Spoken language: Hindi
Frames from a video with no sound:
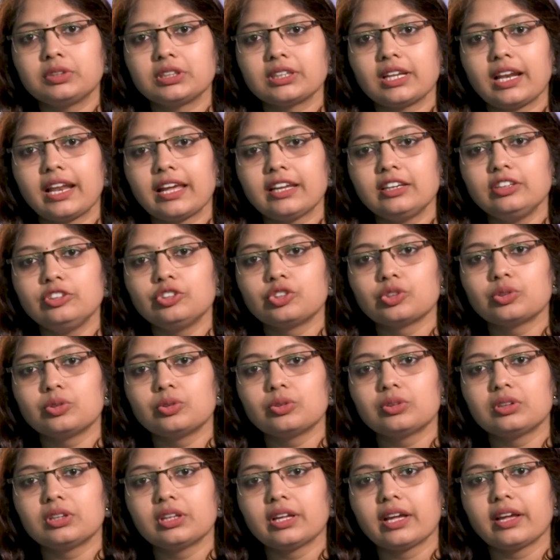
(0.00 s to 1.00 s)
सलाइन जो
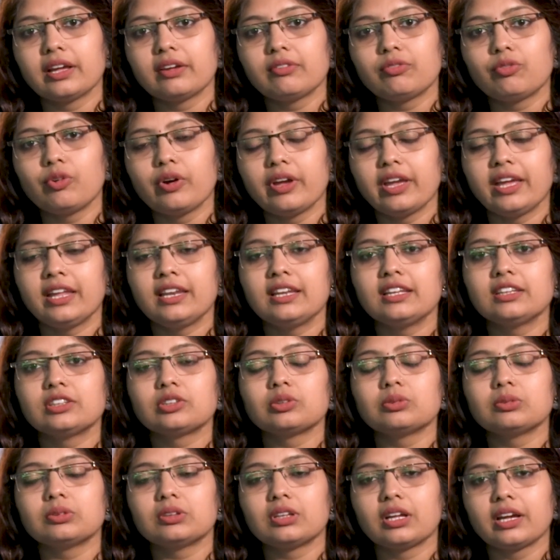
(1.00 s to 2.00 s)
होता है वो एन
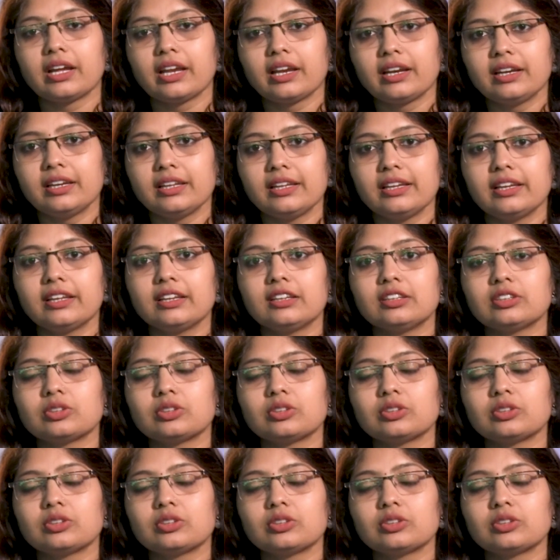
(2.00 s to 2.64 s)
होता है डी